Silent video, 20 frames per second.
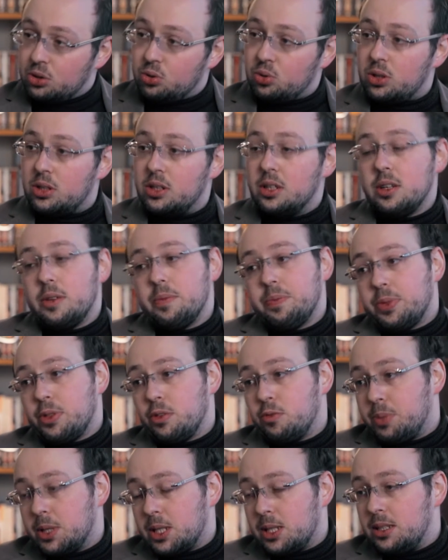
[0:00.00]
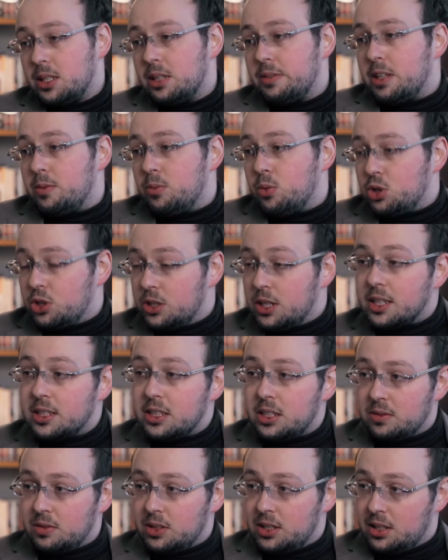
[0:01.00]
которые ну, в последнее время очень
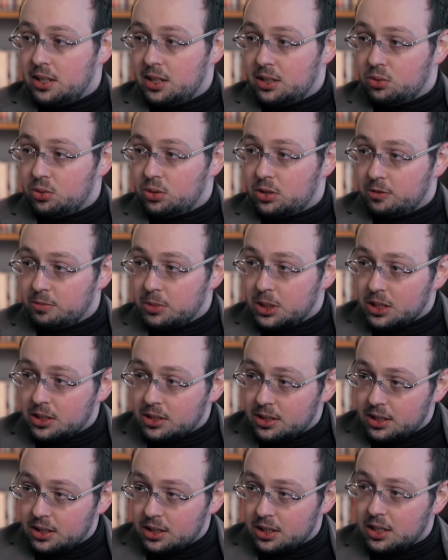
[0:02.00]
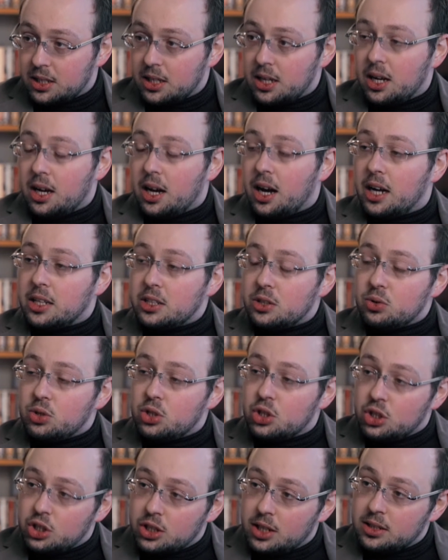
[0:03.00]
активно исследуются в медицине, они
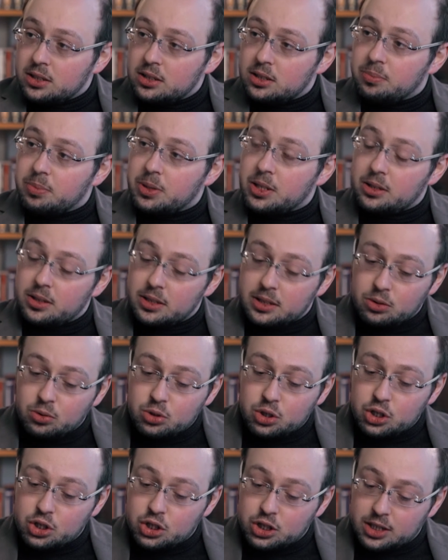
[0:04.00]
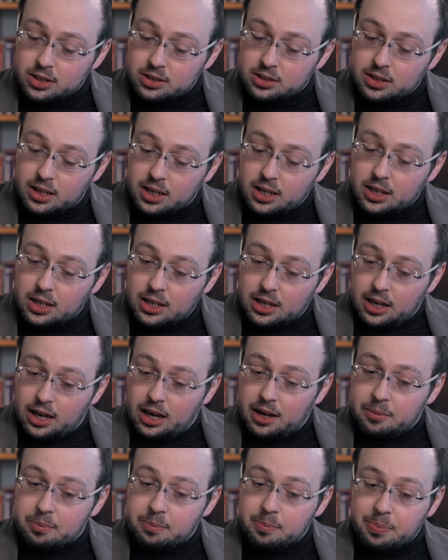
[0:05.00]
очень часто, это очень часто
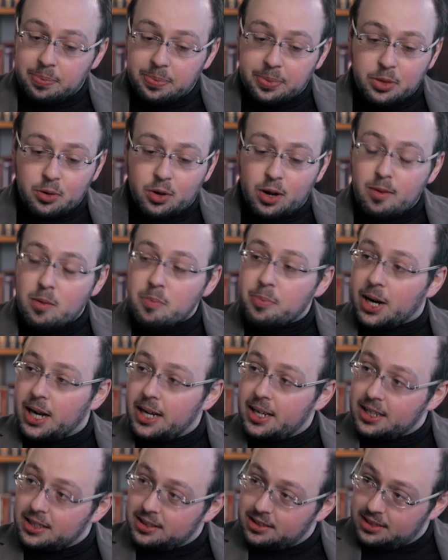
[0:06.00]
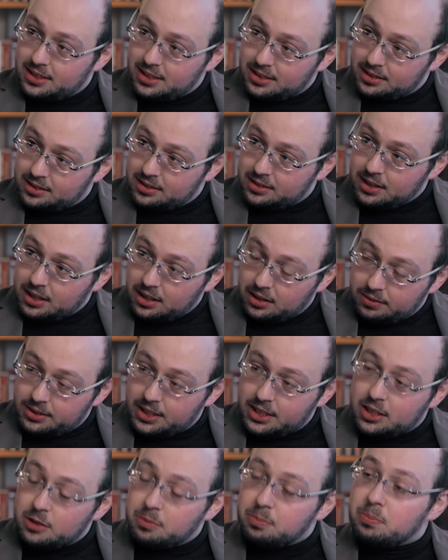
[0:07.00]
а, ну, как бы проекция
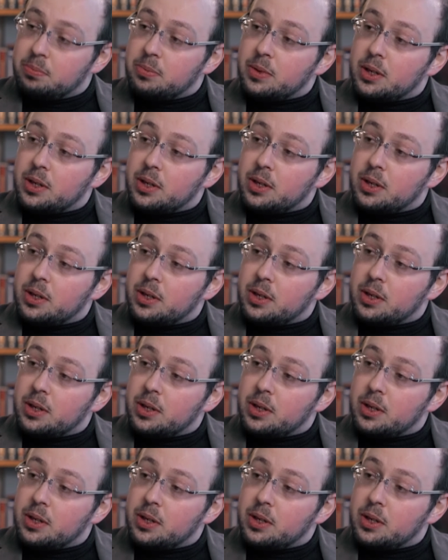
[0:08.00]
всяких